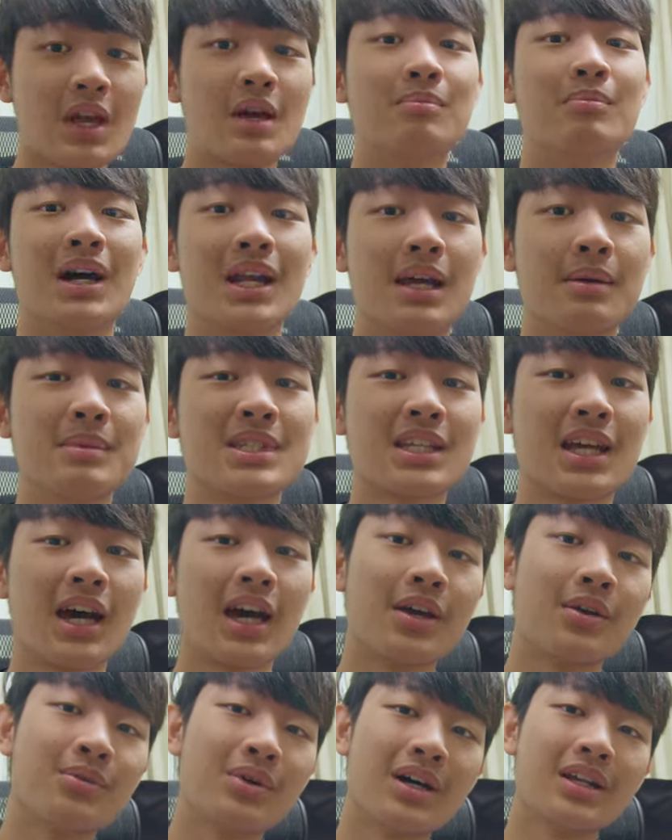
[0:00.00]
My name is
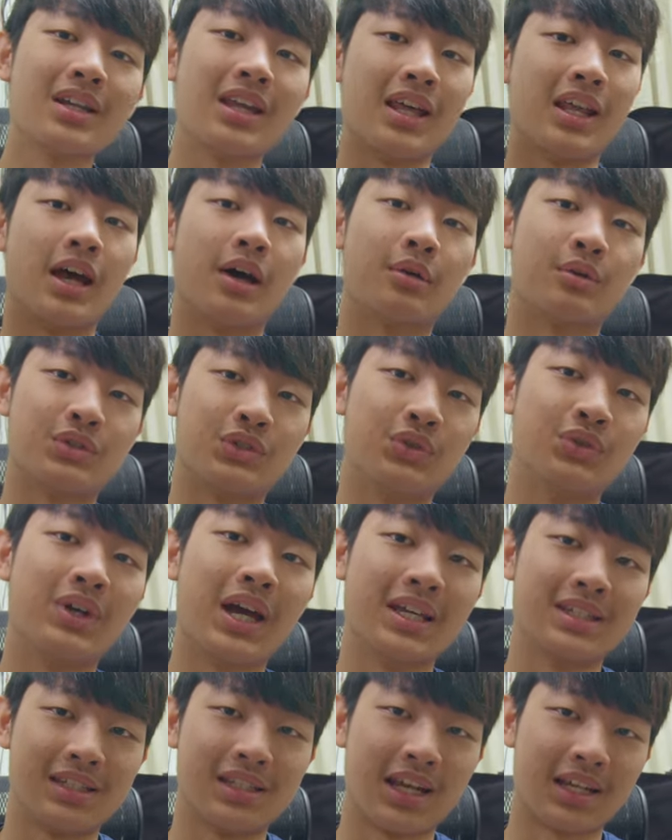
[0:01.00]
Kaiwan，and I will see you
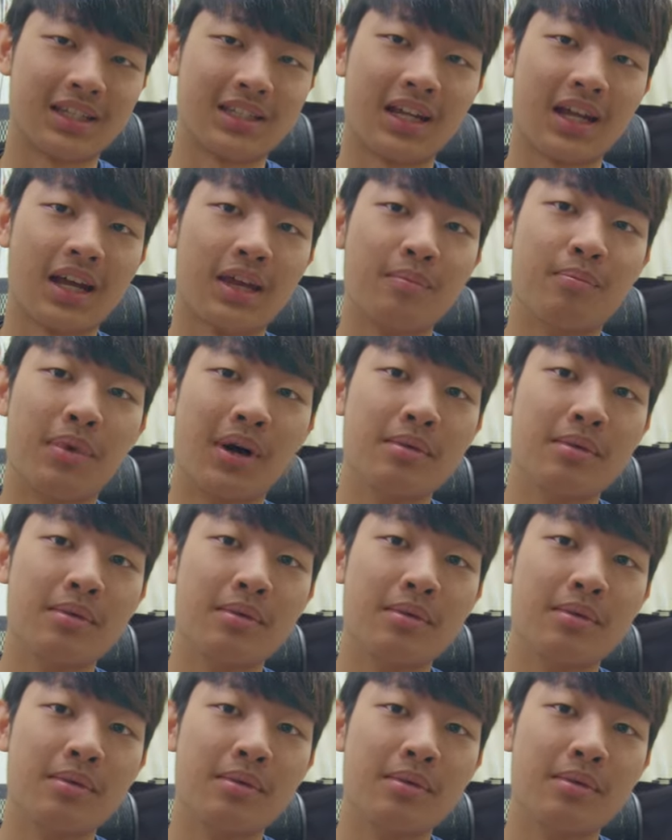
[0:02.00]
guys next time.